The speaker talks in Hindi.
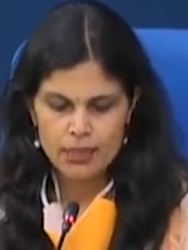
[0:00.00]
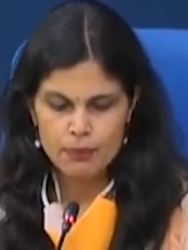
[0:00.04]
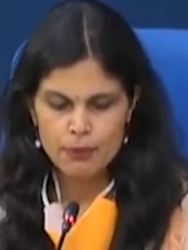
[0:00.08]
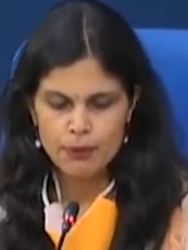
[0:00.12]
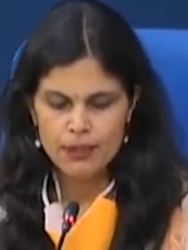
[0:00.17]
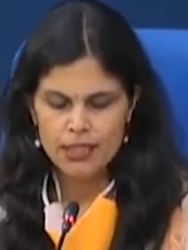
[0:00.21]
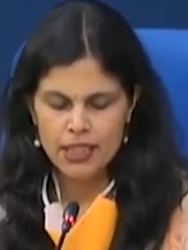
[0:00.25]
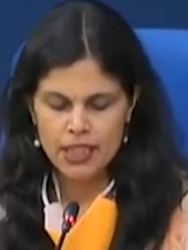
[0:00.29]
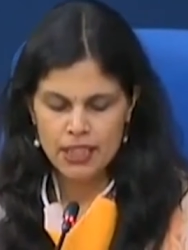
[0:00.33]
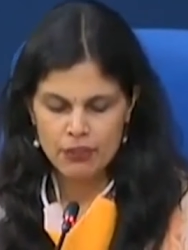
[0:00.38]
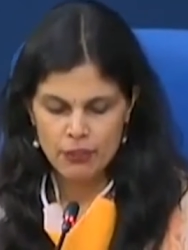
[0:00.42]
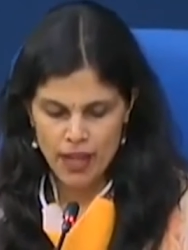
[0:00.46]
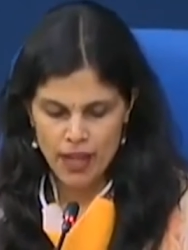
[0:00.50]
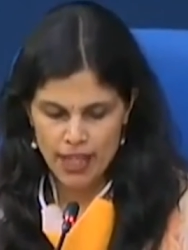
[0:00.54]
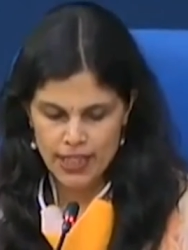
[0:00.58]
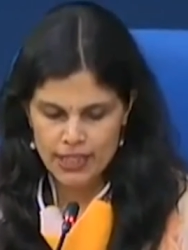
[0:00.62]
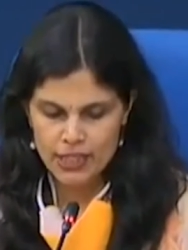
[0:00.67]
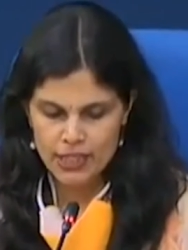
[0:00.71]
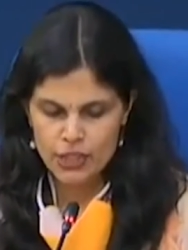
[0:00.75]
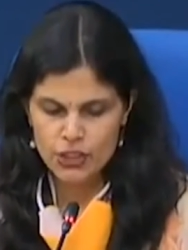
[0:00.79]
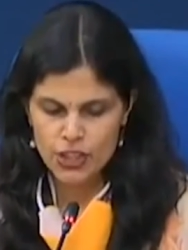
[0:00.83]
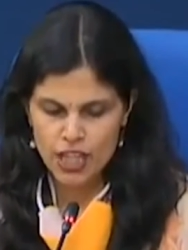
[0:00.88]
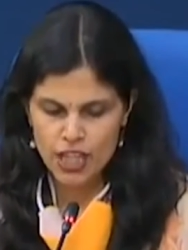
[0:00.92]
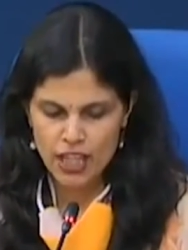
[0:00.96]
अस्पताल वहां
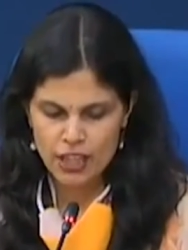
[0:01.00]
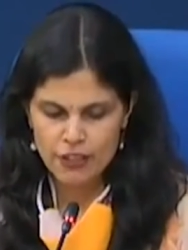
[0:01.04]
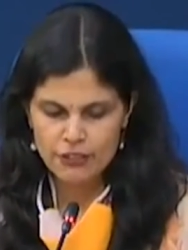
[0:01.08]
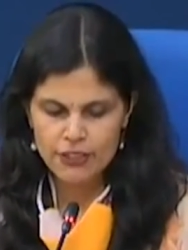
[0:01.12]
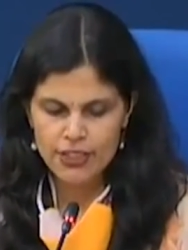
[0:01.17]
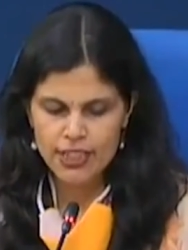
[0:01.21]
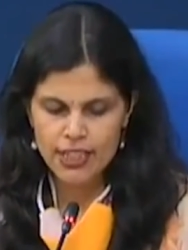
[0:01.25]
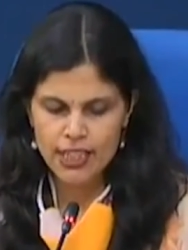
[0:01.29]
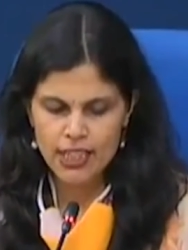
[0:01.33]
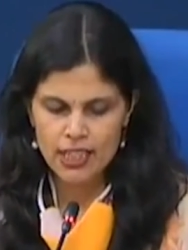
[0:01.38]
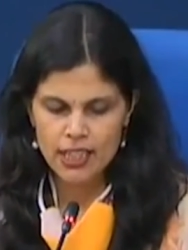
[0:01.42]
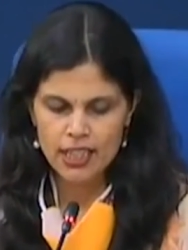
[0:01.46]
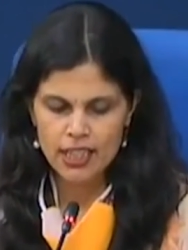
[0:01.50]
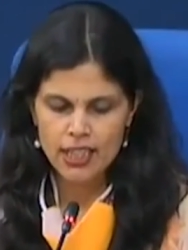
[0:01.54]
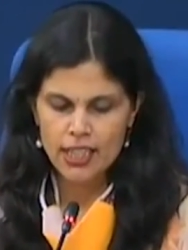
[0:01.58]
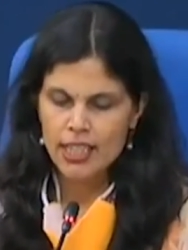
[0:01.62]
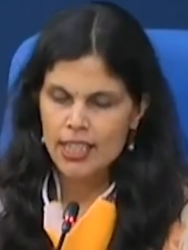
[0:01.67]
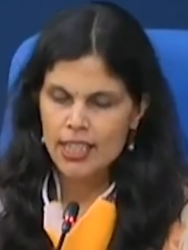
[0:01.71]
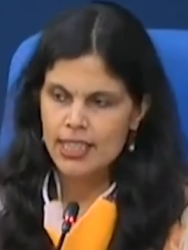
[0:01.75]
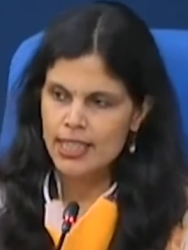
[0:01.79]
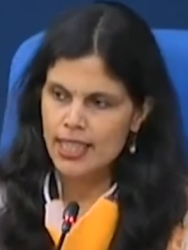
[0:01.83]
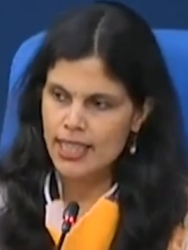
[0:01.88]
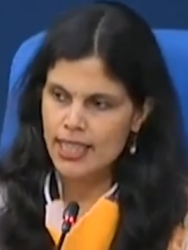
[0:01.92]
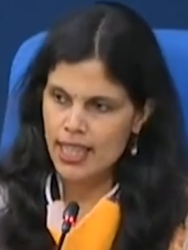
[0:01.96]
सुझाव दिया
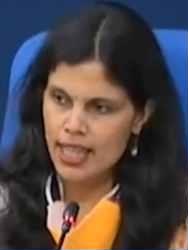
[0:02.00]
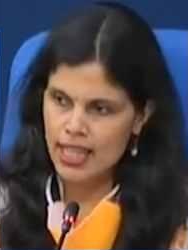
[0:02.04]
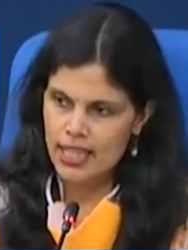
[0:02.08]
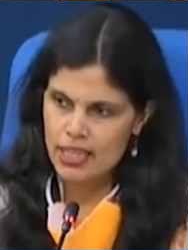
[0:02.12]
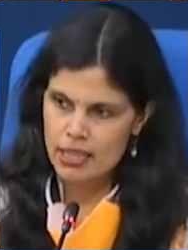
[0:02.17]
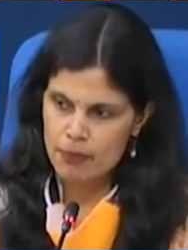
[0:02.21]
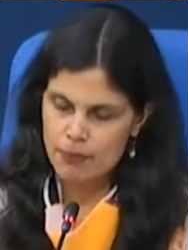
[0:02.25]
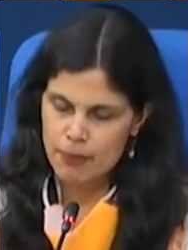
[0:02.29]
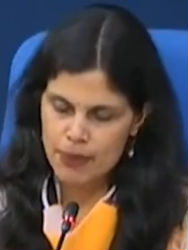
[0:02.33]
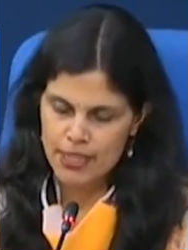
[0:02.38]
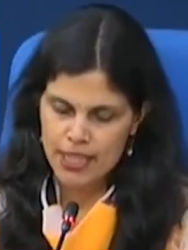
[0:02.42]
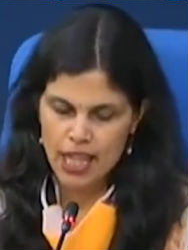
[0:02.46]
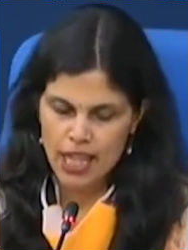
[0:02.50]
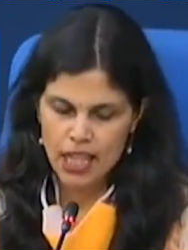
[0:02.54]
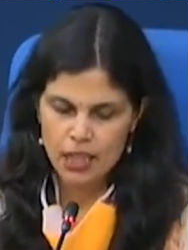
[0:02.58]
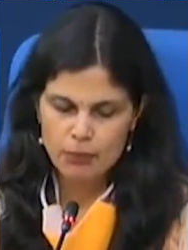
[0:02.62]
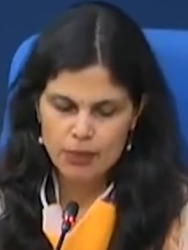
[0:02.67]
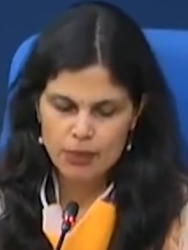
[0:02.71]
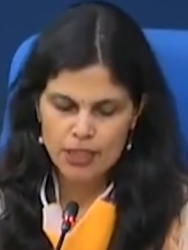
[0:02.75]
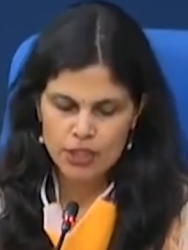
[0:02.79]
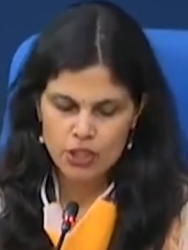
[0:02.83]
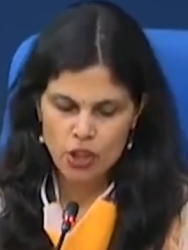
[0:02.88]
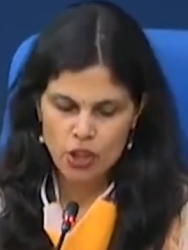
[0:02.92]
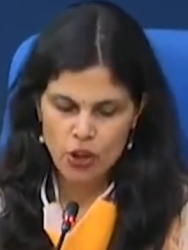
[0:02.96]
कि अस्पताल
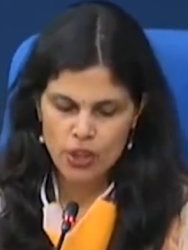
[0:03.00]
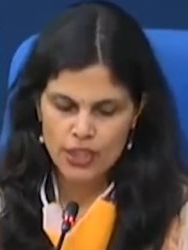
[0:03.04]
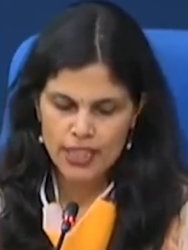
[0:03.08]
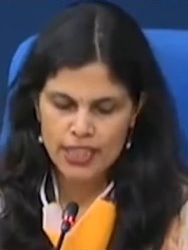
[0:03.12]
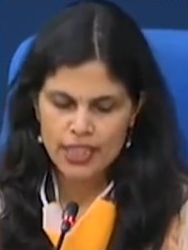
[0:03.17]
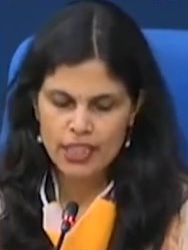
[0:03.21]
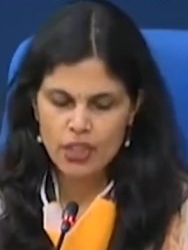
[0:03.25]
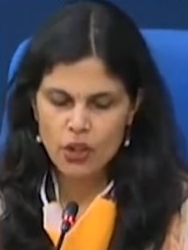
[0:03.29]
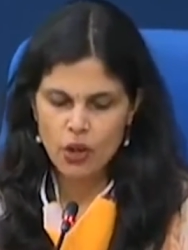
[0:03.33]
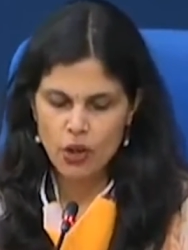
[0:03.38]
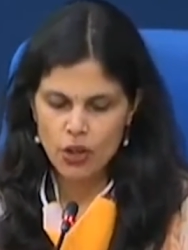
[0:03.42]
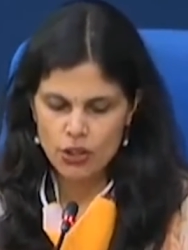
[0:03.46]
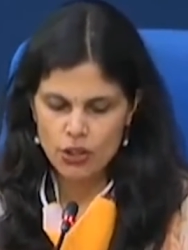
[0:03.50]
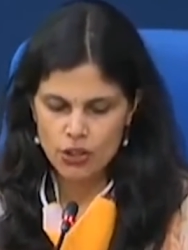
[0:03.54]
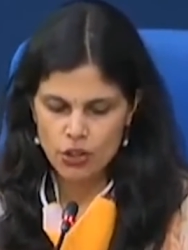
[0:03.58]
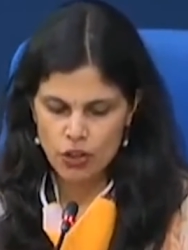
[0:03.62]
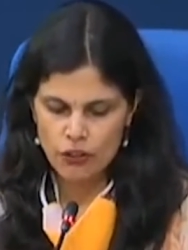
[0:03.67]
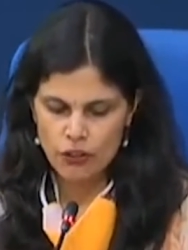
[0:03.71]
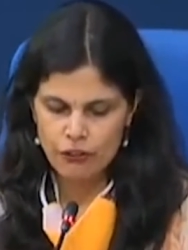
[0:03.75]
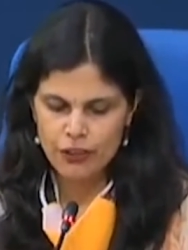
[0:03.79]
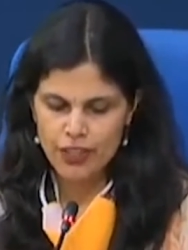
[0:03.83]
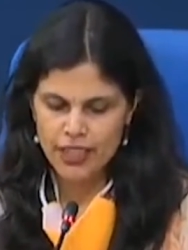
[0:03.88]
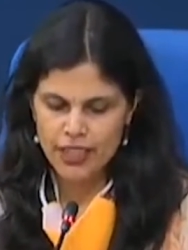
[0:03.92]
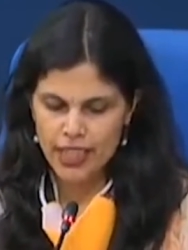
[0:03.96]
में डॉनिंग और
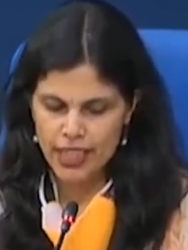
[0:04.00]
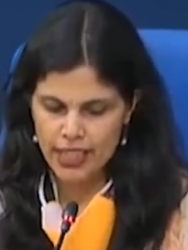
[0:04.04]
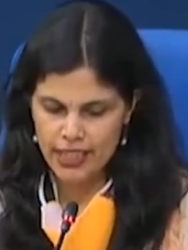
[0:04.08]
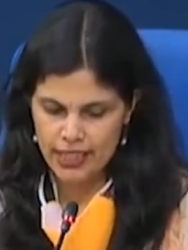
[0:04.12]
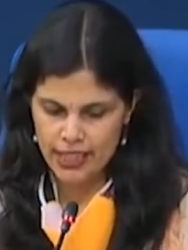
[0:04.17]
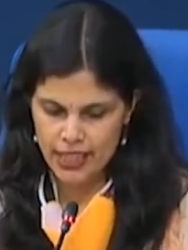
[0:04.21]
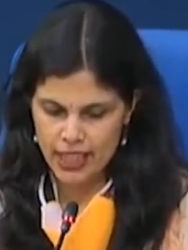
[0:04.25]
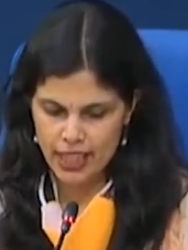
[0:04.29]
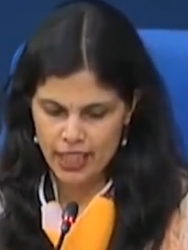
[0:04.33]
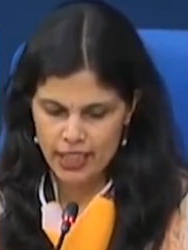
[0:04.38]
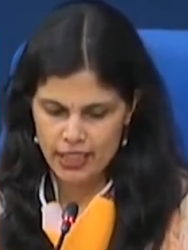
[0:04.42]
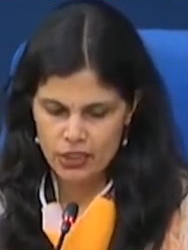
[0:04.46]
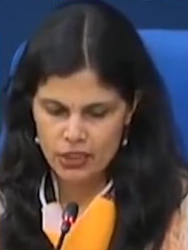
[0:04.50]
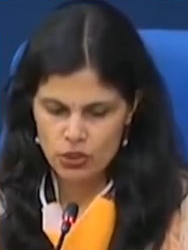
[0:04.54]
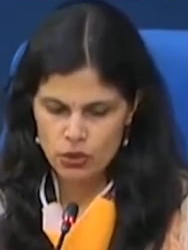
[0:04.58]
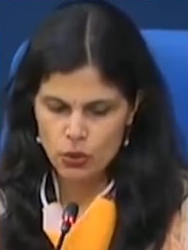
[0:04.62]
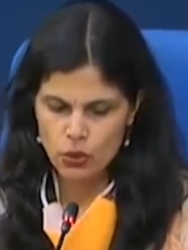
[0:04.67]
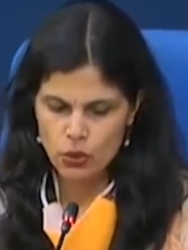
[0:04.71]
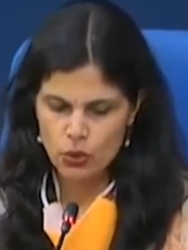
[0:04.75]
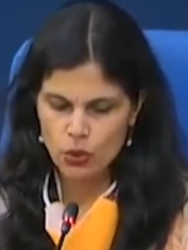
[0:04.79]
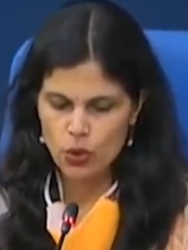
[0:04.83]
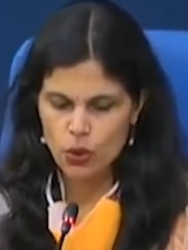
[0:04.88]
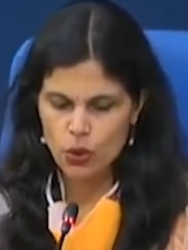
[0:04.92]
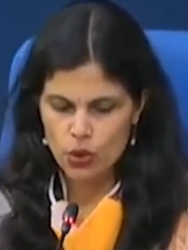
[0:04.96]
डॉफिंग एरियाज
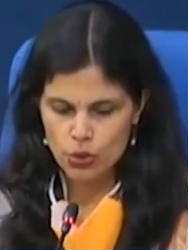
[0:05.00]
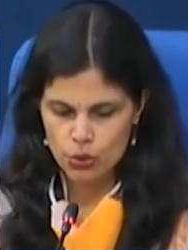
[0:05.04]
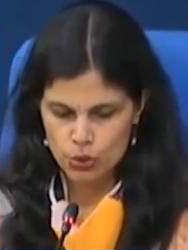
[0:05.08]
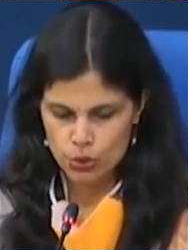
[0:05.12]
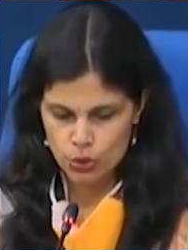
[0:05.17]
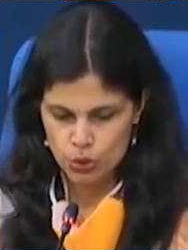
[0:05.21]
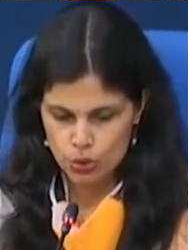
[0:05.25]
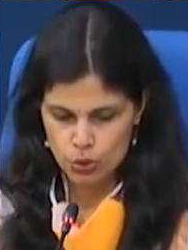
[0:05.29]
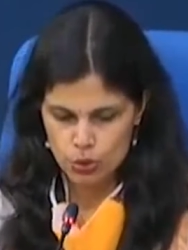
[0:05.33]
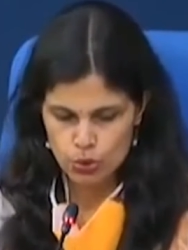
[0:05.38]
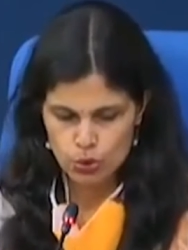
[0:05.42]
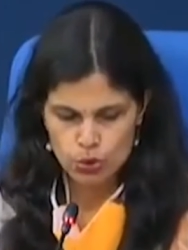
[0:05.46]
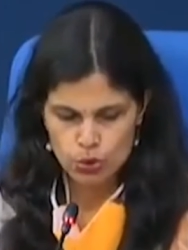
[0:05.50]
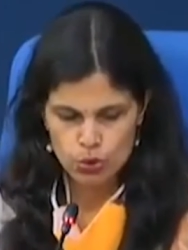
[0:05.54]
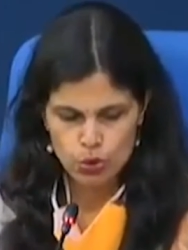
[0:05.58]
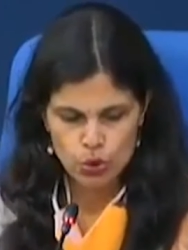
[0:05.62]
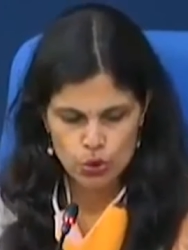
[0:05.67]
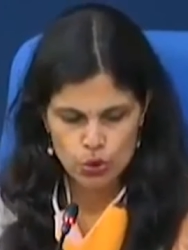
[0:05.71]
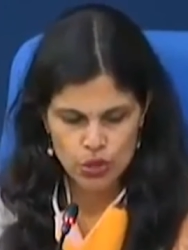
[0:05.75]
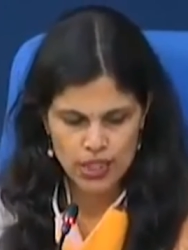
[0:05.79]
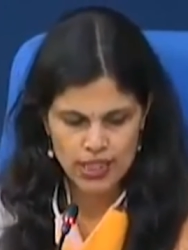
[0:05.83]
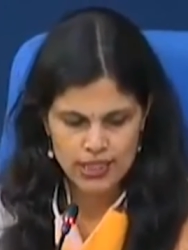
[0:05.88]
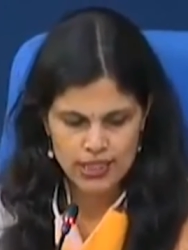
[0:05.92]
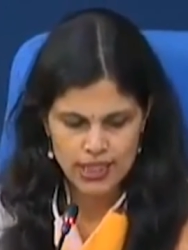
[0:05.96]
को दूर दूर
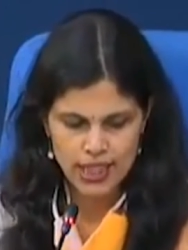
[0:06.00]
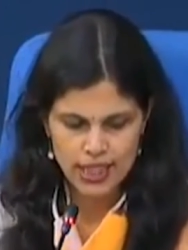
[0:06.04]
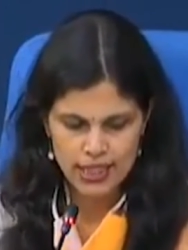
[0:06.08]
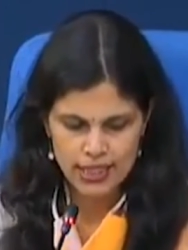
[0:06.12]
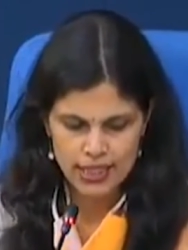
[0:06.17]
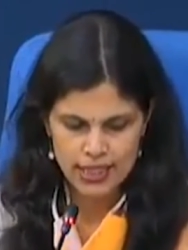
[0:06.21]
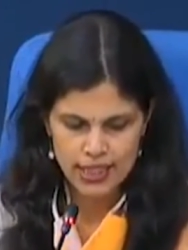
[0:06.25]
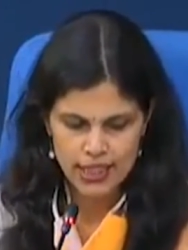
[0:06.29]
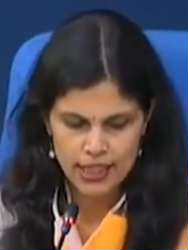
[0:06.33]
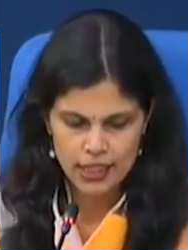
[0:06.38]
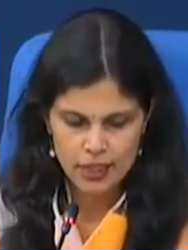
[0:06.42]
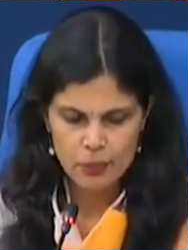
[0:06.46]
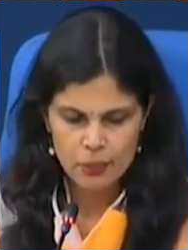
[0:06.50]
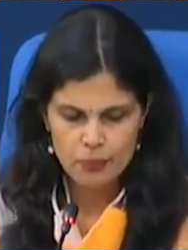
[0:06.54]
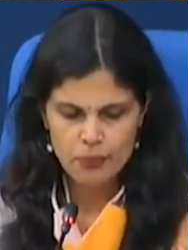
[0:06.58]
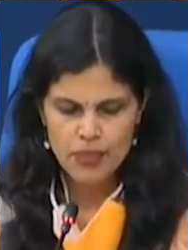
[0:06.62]
होना चाहिए